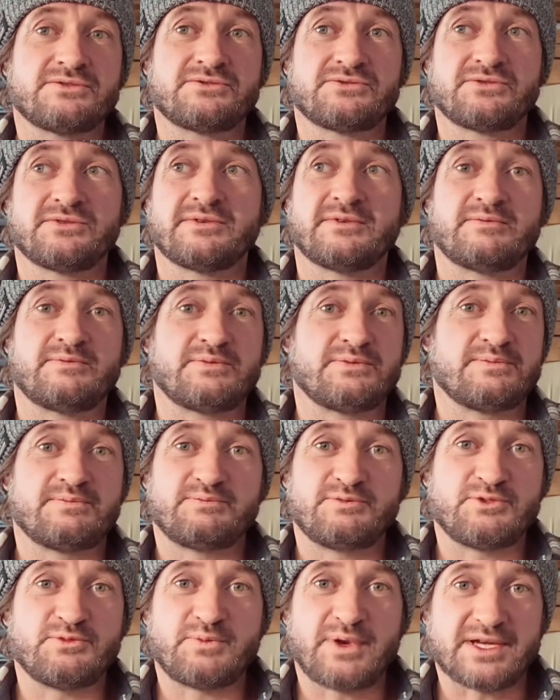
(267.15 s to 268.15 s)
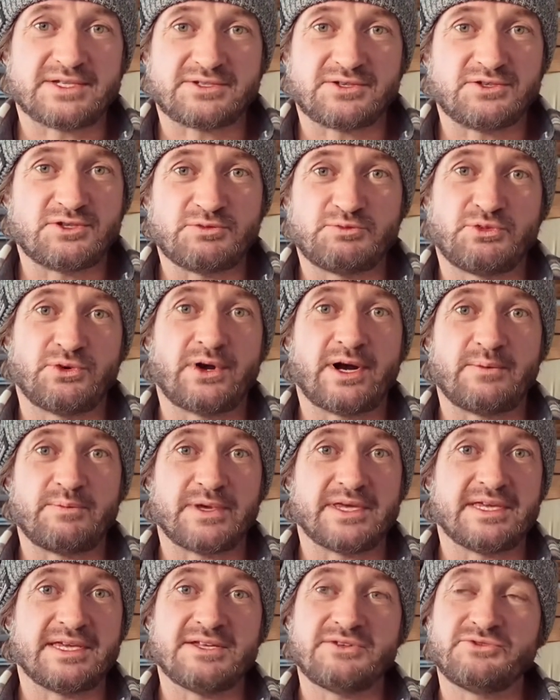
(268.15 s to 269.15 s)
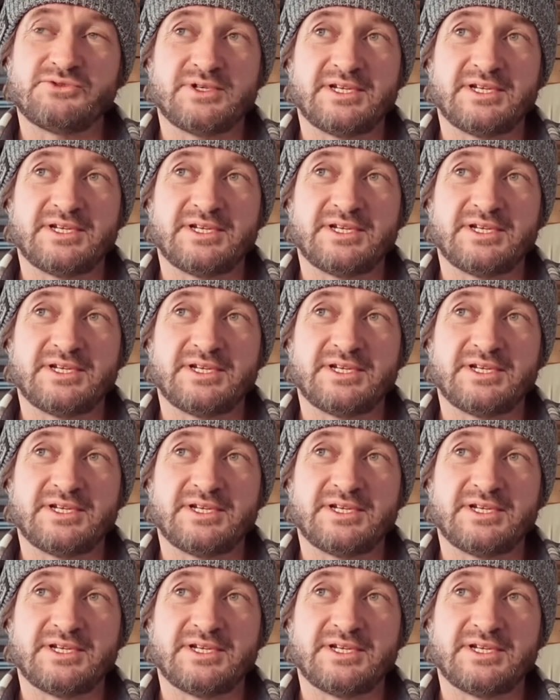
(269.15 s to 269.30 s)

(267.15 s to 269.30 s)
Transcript: plus personne ne pourra payer, tous